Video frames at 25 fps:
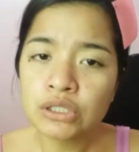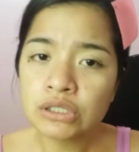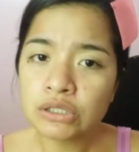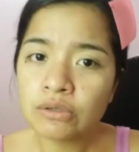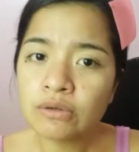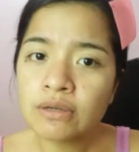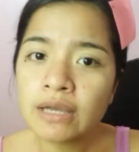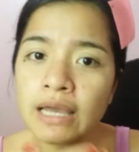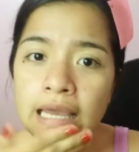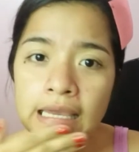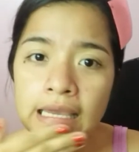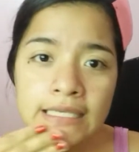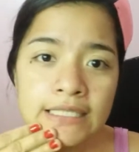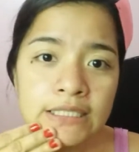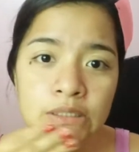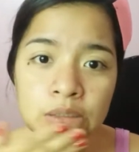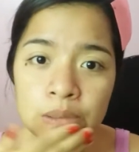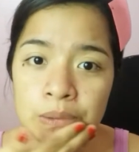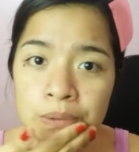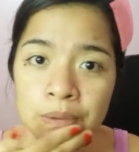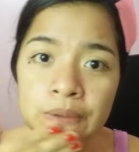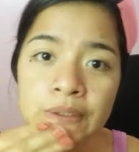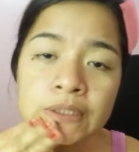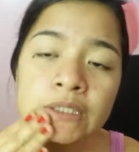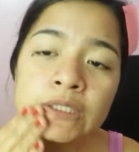So guys,
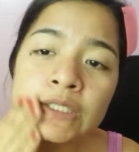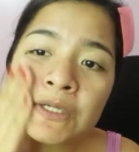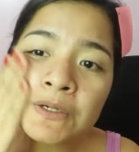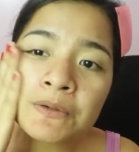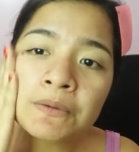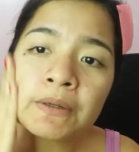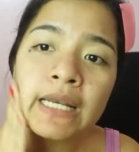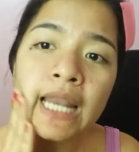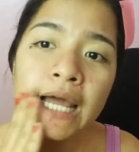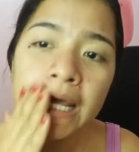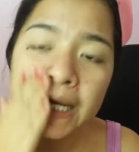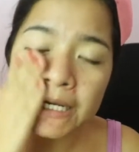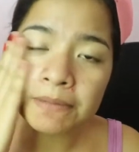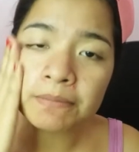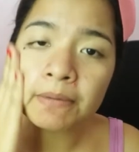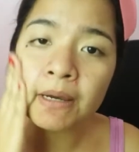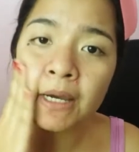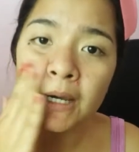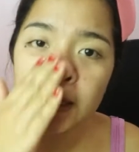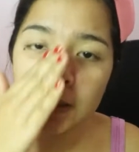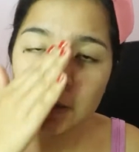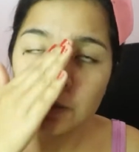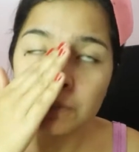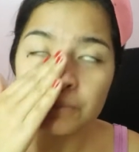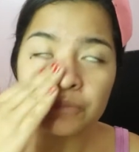kung gusto kung wala
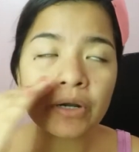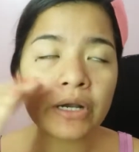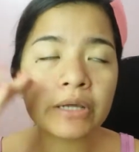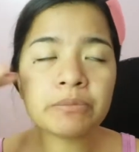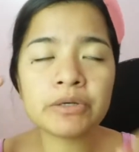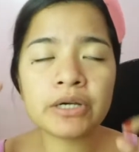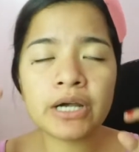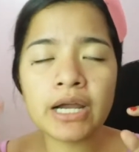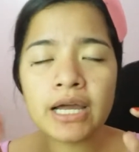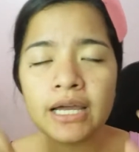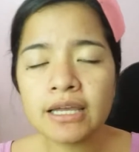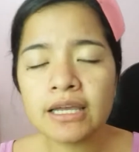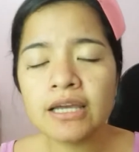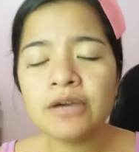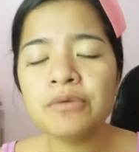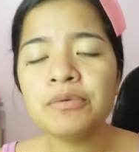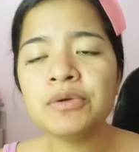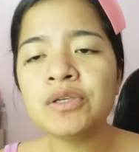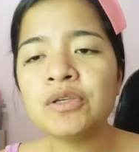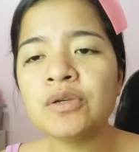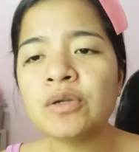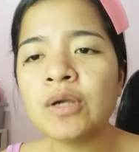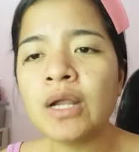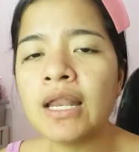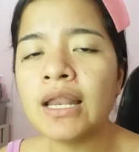naman kayong primer, ang
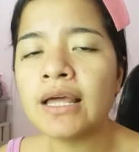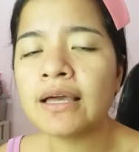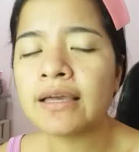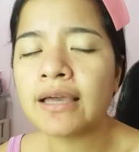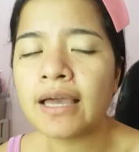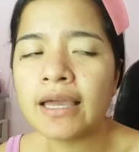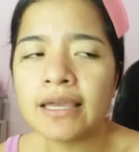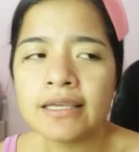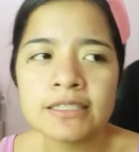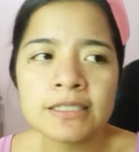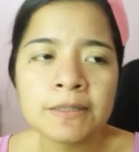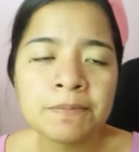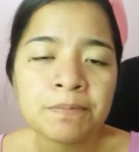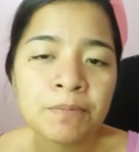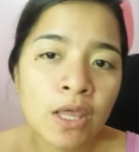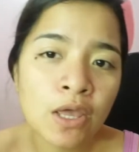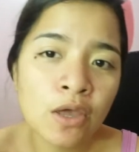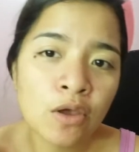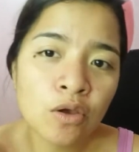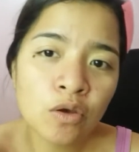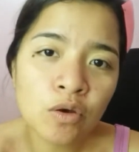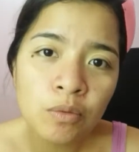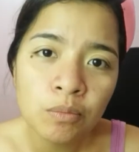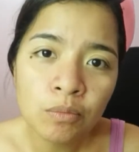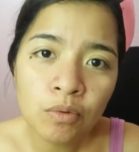gawin niyo na lang guys,
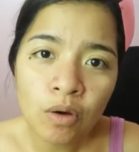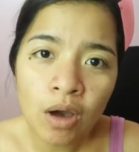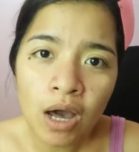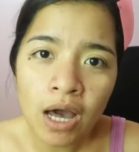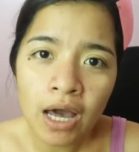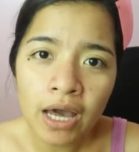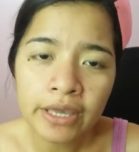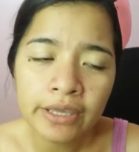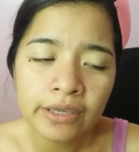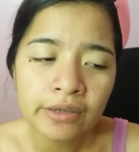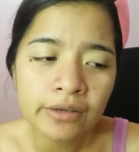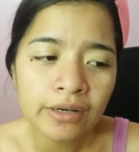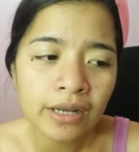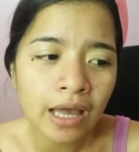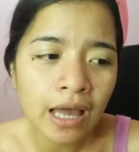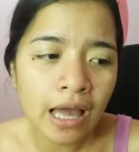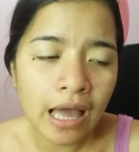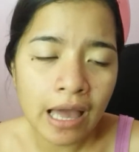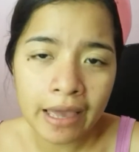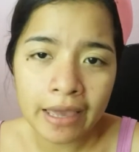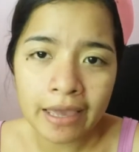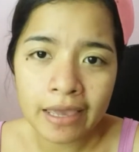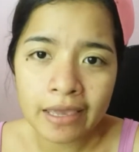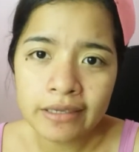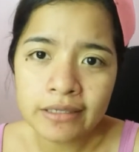kumuha kayo ng
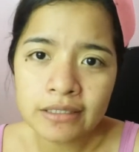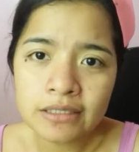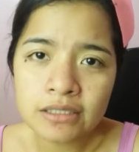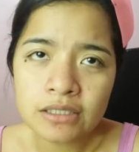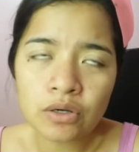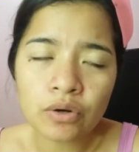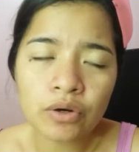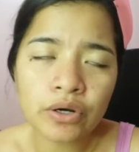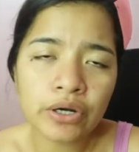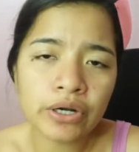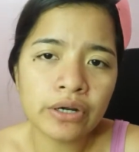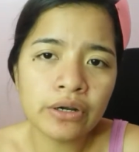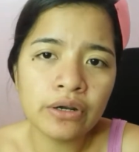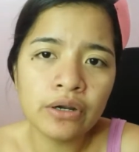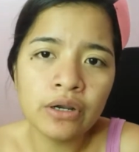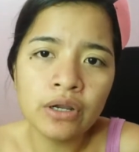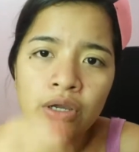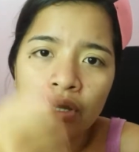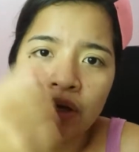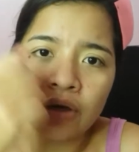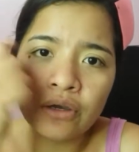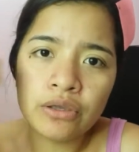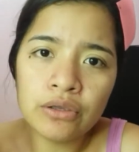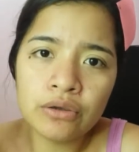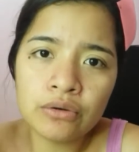ice or
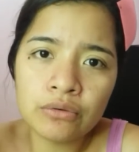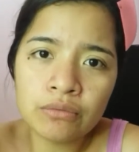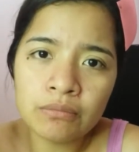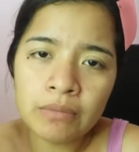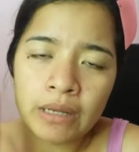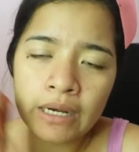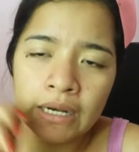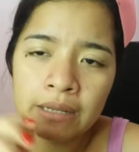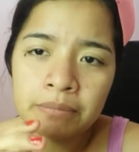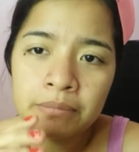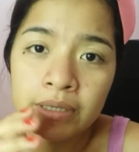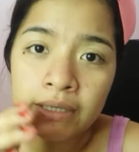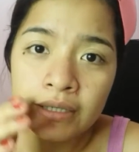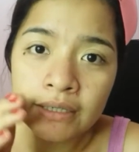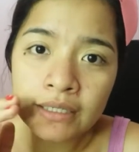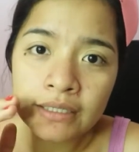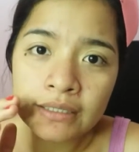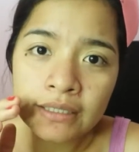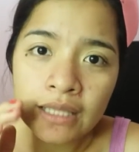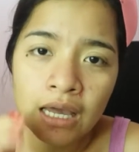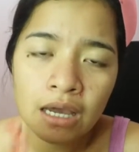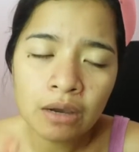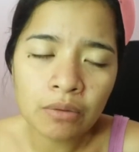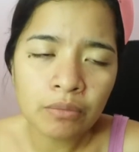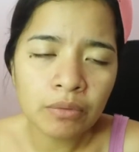yung malamig
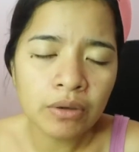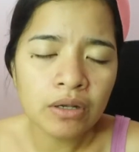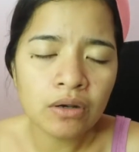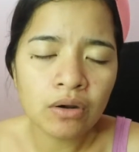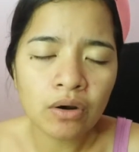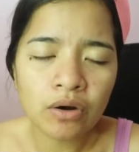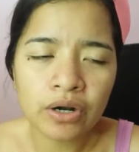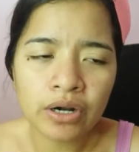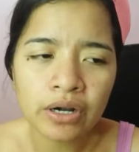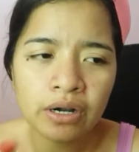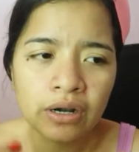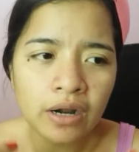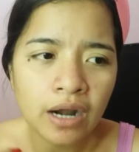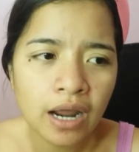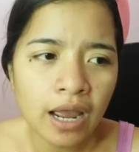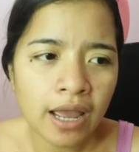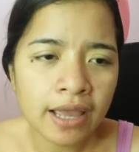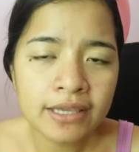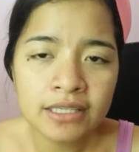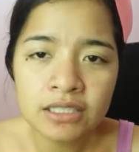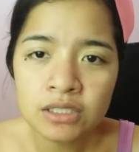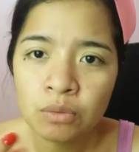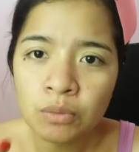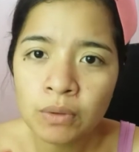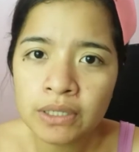na towel or
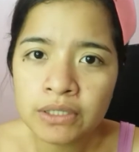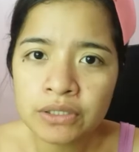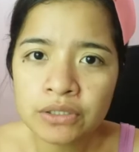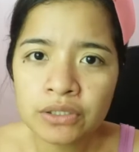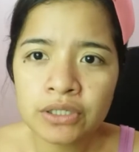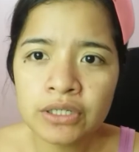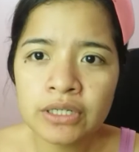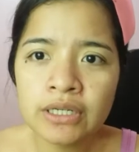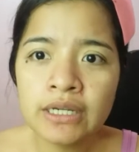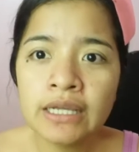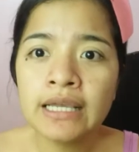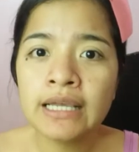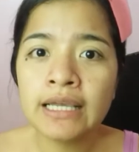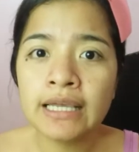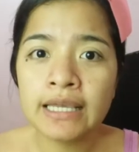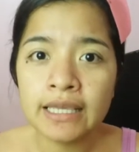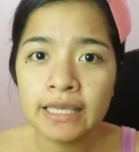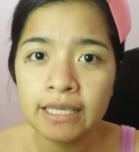ice water,